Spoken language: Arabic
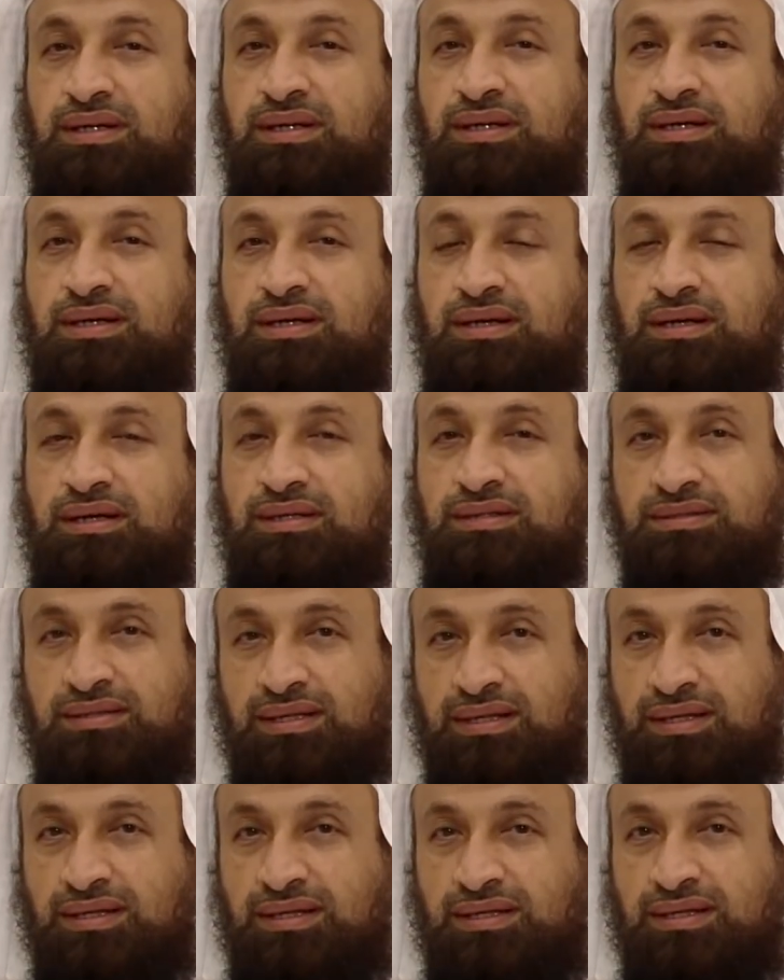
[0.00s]
آه، عند
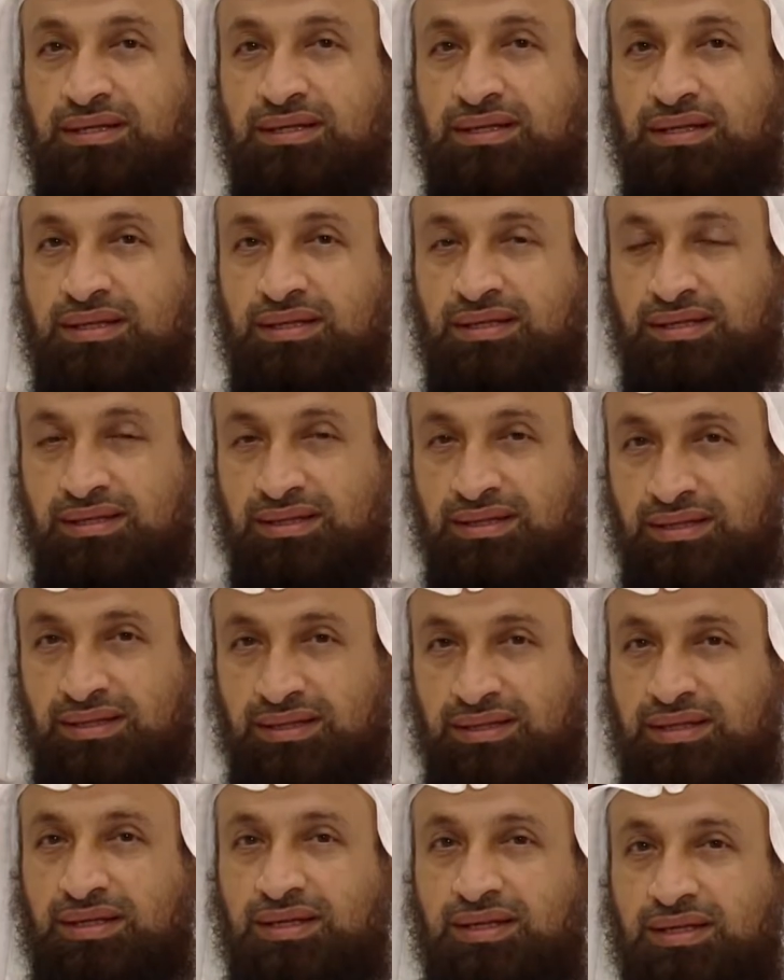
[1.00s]
آه،
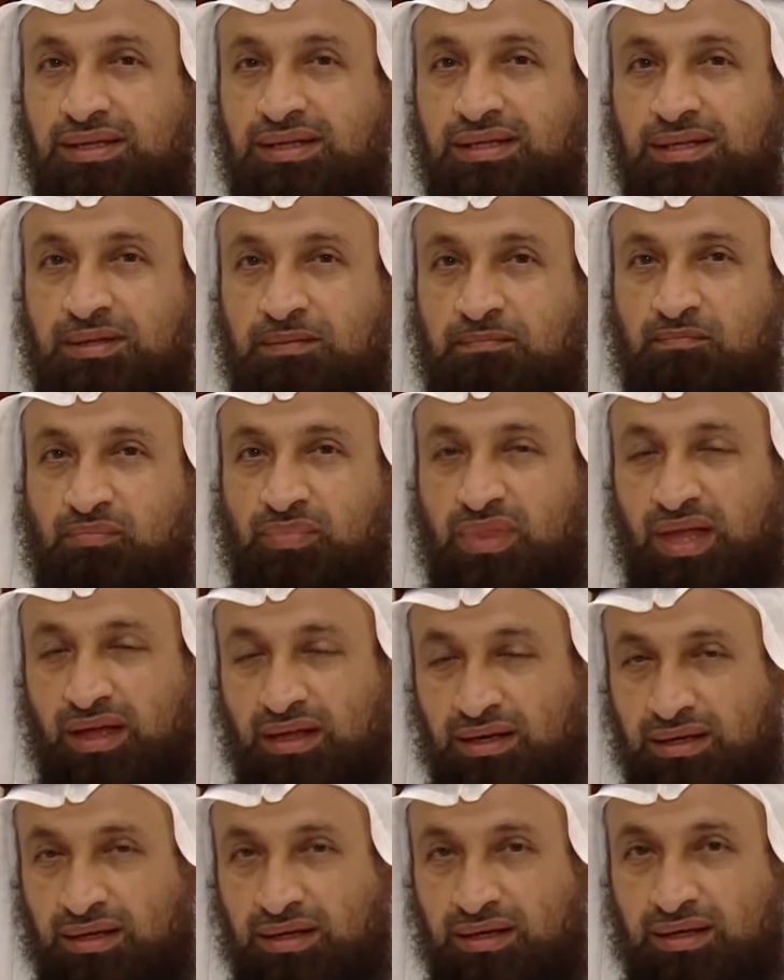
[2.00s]
ذكره
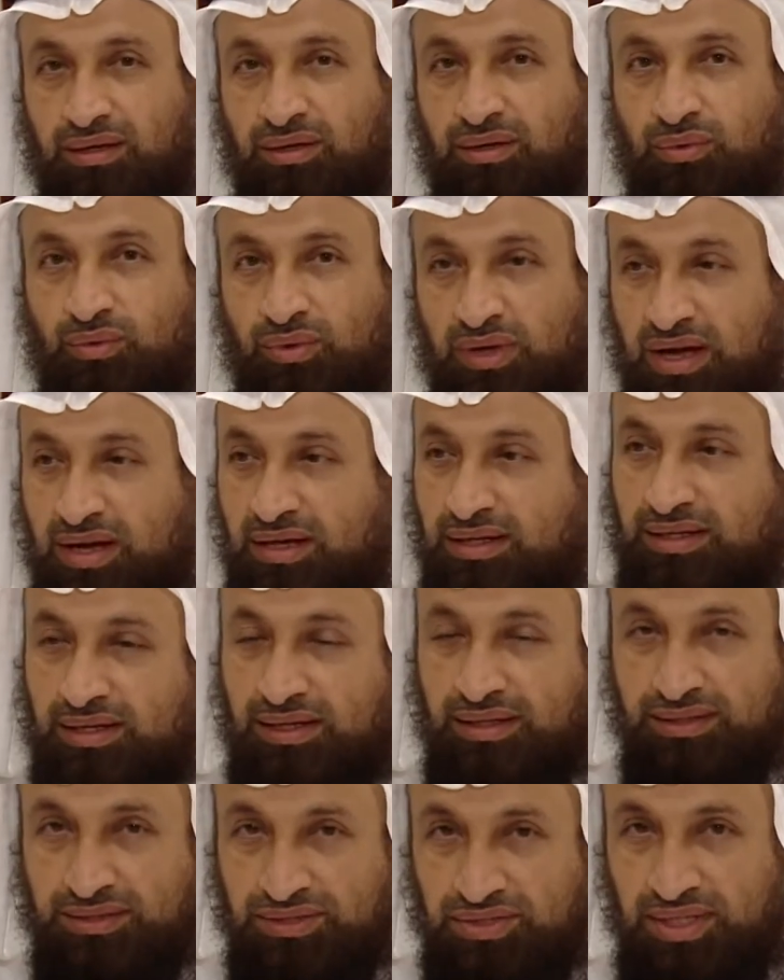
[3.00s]
ان
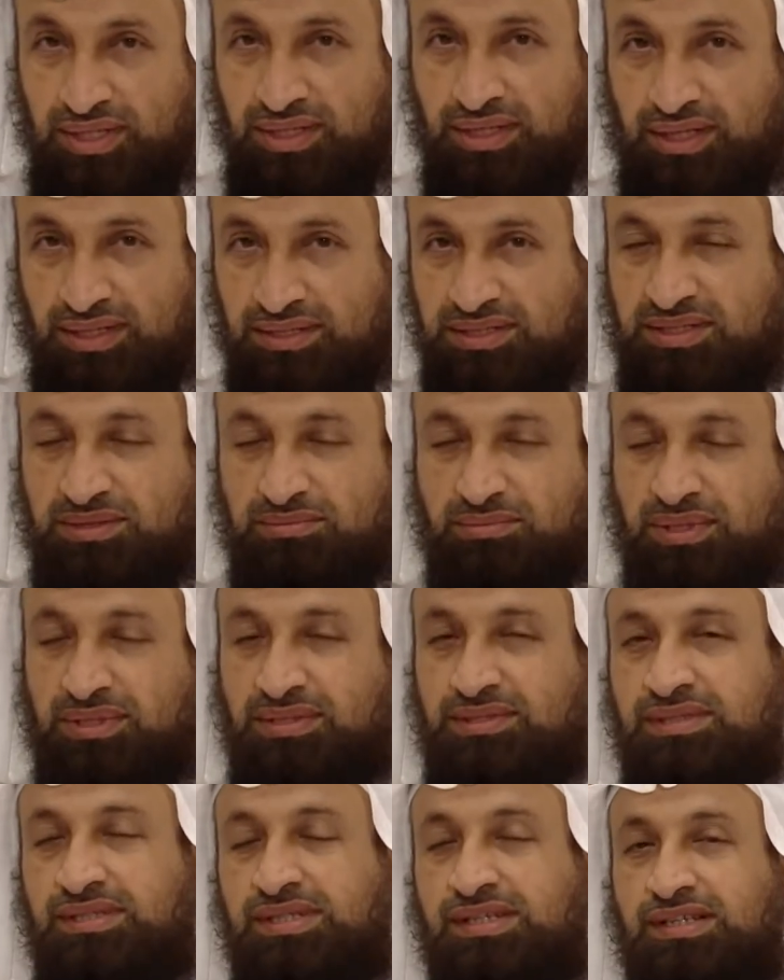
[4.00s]
هناك شيئا عجيبا
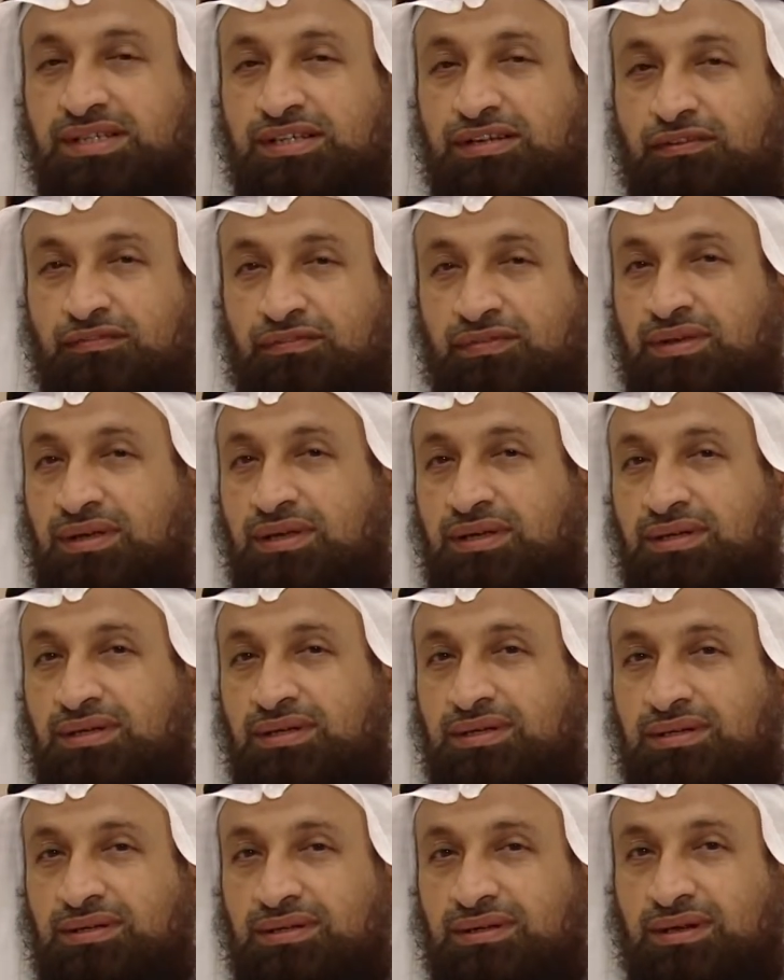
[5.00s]
في
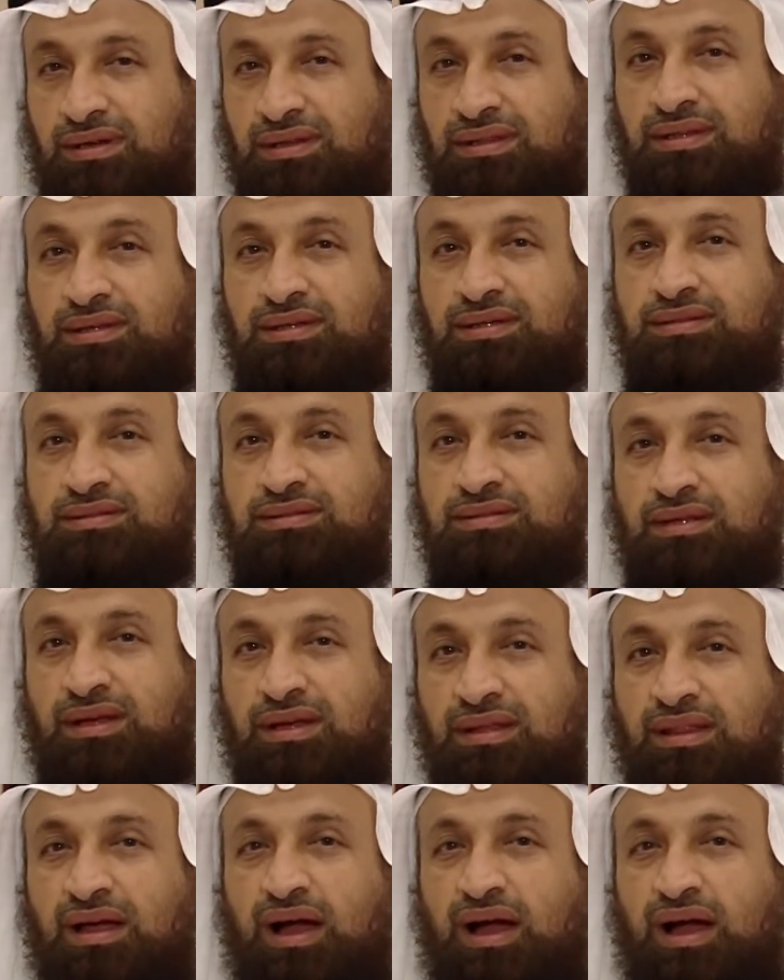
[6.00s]
قضيه قضاء